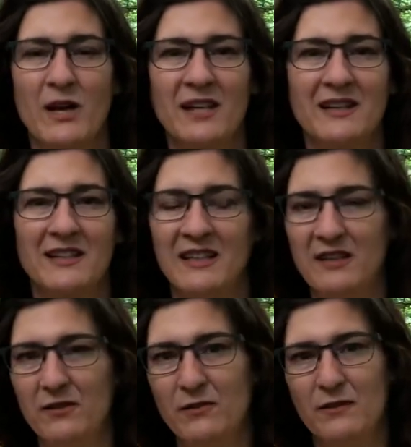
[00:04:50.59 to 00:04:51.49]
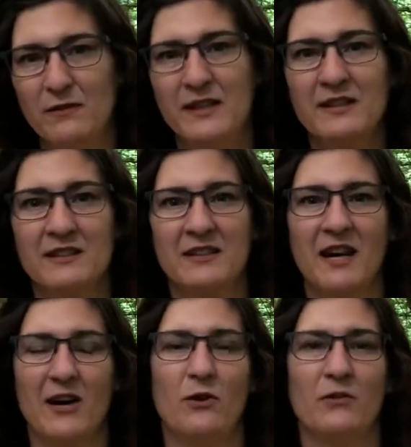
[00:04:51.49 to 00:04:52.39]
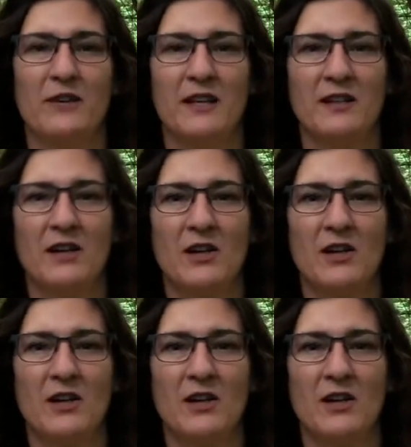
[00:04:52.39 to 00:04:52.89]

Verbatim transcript: Ende geht, wie viel Wind da auch weht.